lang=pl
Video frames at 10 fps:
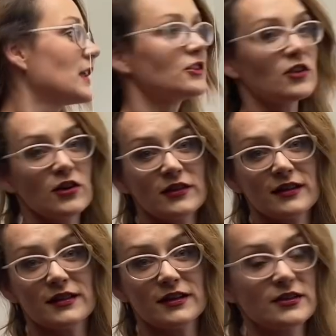Jak się ogląda
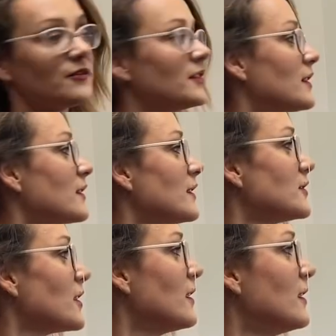zdjęcia w
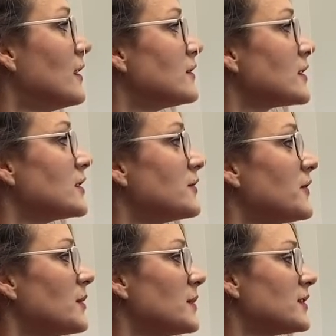internecie czy jakieś
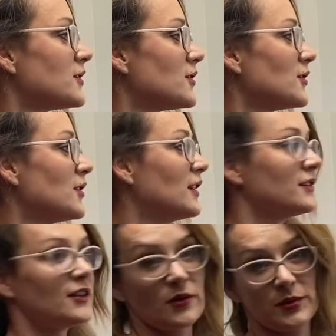filmy, to
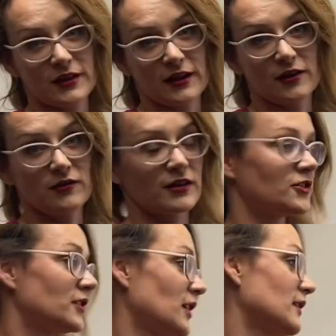nie robi takiego wrażenia.